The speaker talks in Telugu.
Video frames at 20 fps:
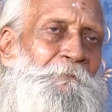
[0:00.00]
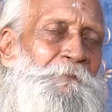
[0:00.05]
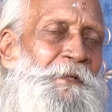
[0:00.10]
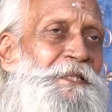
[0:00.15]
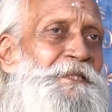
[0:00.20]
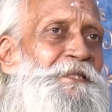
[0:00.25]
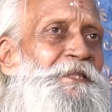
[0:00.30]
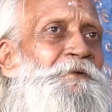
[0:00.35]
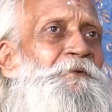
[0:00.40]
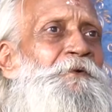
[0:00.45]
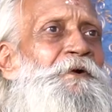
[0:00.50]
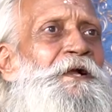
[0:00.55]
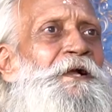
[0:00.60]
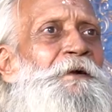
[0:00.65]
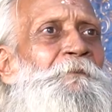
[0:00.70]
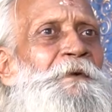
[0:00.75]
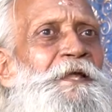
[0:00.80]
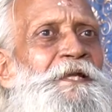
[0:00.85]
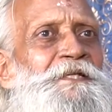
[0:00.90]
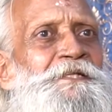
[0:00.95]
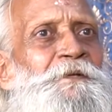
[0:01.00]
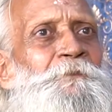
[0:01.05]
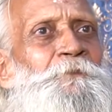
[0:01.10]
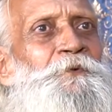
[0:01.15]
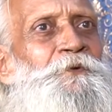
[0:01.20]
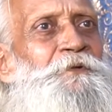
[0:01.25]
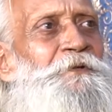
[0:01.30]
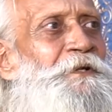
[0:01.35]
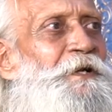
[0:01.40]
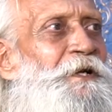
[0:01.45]
ప్రతి ఒక్క మనిషి
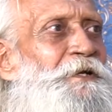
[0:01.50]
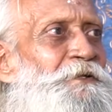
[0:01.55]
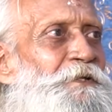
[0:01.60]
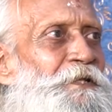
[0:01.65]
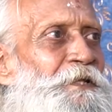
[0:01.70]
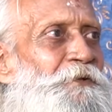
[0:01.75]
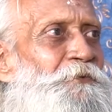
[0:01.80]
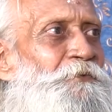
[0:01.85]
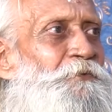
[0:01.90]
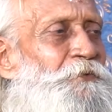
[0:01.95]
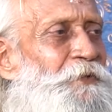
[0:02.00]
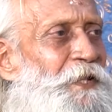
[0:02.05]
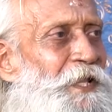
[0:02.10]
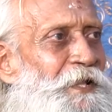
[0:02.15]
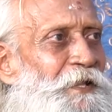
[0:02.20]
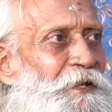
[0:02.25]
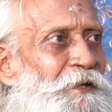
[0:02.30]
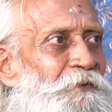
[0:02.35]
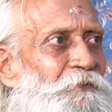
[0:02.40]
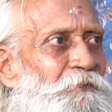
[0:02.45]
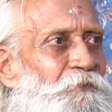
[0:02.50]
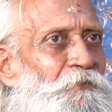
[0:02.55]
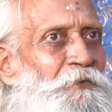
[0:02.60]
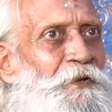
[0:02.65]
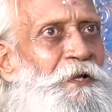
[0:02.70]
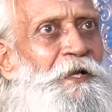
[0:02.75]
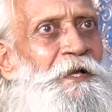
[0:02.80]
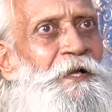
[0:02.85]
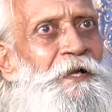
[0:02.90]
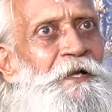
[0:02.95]
పుట్టుకకి కూడా
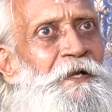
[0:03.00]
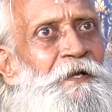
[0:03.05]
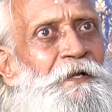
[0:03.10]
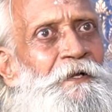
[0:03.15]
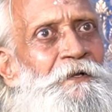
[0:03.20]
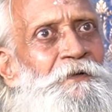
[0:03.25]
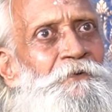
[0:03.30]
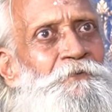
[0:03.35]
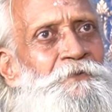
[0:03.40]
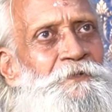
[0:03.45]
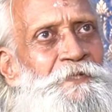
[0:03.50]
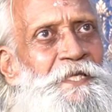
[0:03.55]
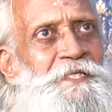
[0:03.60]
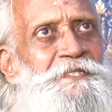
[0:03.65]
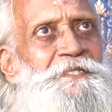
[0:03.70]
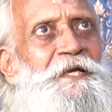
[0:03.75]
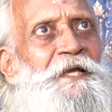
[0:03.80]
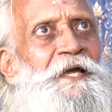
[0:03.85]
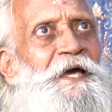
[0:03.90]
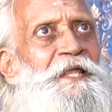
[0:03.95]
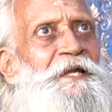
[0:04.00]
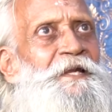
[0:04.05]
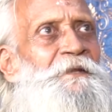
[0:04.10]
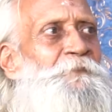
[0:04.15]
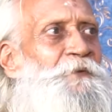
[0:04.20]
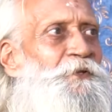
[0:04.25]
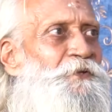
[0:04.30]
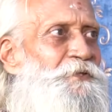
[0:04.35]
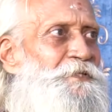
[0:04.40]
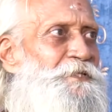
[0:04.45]
ఒక ఉద్దేశ కారణ
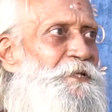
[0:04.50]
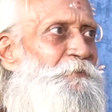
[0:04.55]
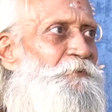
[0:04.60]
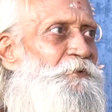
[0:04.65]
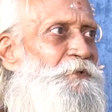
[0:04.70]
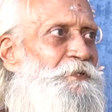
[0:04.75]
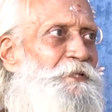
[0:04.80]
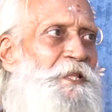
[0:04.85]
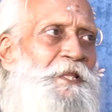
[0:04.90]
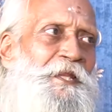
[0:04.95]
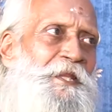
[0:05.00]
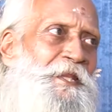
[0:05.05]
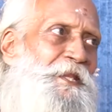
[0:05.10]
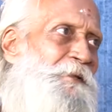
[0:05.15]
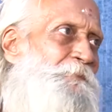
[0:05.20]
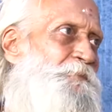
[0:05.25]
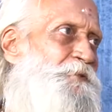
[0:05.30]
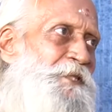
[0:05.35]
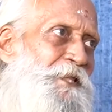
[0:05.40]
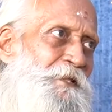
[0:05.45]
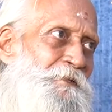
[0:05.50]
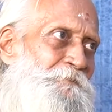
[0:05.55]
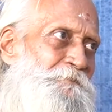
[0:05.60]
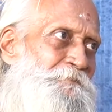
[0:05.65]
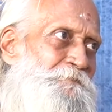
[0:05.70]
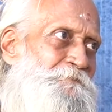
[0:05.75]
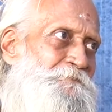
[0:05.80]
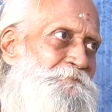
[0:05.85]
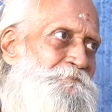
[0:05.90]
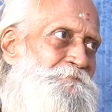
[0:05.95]
ప్రయోజనం ఉంటుందని నేను నమ్ముతాను
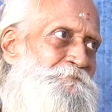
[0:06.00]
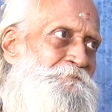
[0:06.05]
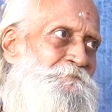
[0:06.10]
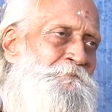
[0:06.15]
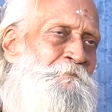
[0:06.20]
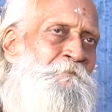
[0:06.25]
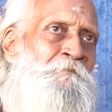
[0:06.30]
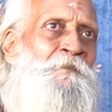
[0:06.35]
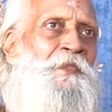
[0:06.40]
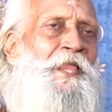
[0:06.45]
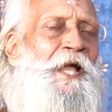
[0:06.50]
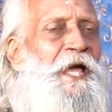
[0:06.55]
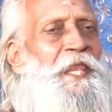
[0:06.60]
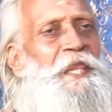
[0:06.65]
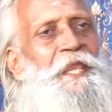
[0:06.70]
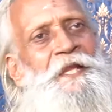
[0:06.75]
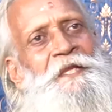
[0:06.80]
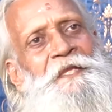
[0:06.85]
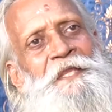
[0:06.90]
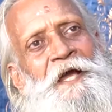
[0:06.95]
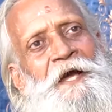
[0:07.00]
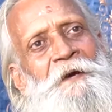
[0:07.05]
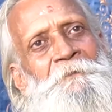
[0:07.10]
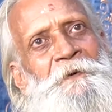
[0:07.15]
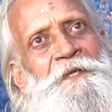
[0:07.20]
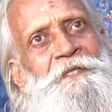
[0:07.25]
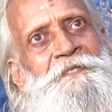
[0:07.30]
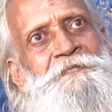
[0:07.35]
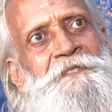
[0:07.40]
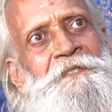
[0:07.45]
అలాంటి ఆ
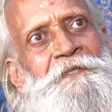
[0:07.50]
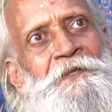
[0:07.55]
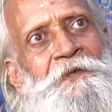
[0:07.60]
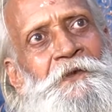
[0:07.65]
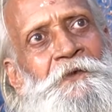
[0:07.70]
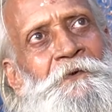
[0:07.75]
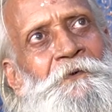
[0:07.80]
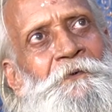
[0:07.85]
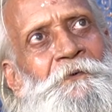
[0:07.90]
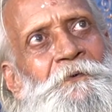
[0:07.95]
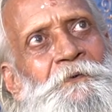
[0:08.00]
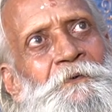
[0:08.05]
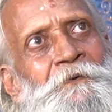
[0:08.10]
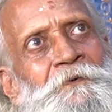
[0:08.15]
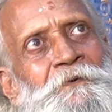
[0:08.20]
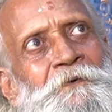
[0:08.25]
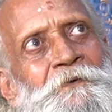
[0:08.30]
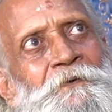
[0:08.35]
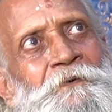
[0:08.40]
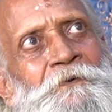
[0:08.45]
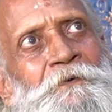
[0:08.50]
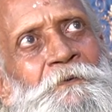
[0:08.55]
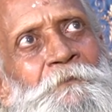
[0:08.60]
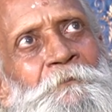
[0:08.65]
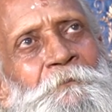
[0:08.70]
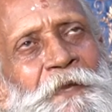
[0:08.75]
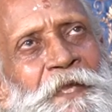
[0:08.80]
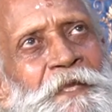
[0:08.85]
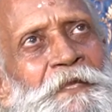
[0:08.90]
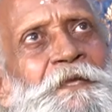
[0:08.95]
పరిస్థితుల్లో
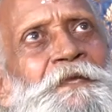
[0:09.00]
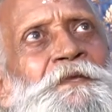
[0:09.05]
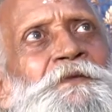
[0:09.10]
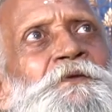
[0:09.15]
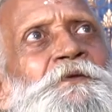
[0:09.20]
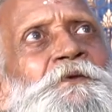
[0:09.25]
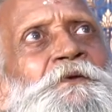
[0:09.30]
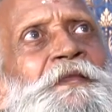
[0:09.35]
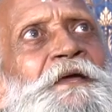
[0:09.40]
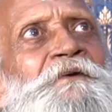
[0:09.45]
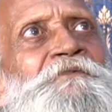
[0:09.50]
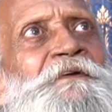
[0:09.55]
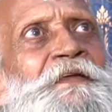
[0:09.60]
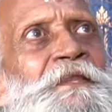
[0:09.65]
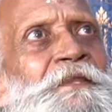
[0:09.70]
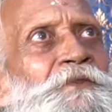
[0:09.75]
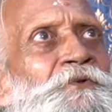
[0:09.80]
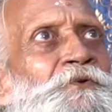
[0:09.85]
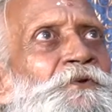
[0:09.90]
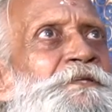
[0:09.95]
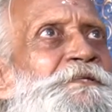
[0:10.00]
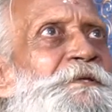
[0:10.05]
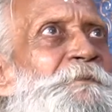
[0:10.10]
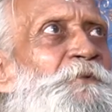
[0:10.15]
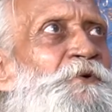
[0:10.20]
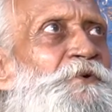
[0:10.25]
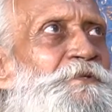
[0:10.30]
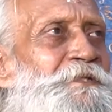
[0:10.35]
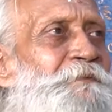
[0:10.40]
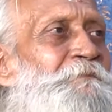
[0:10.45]
మేకింగ్ యూనిటీ ఆఫ్ హిందూయిజం
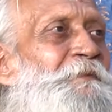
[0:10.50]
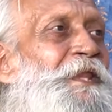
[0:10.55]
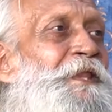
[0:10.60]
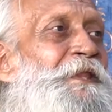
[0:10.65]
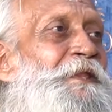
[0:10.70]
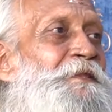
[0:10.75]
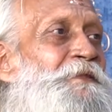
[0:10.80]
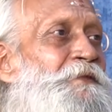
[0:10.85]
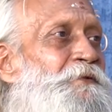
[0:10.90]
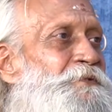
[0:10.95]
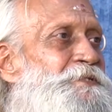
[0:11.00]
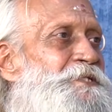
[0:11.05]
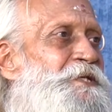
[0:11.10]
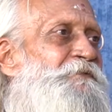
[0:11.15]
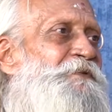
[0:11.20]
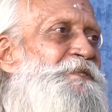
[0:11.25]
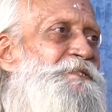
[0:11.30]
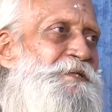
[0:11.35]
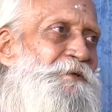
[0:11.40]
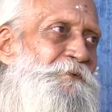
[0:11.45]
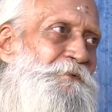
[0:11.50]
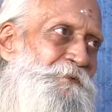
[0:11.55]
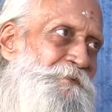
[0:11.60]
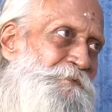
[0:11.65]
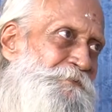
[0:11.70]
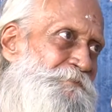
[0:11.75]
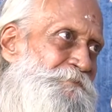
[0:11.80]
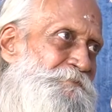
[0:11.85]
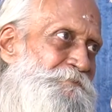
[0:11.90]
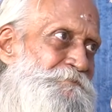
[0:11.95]
కోసం నేను ఎందుకు జీవించకూడదు